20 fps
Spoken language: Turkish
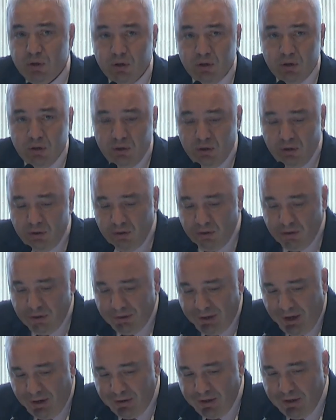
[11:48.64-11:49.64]
E,
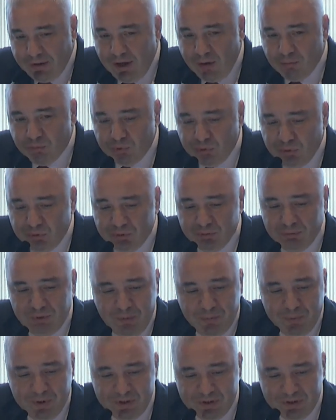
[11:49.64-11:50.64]
yani neden? Bunu
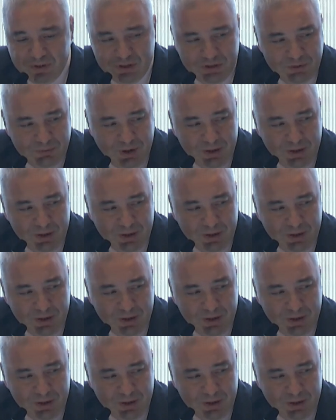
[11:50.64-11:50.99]
hepiniz siz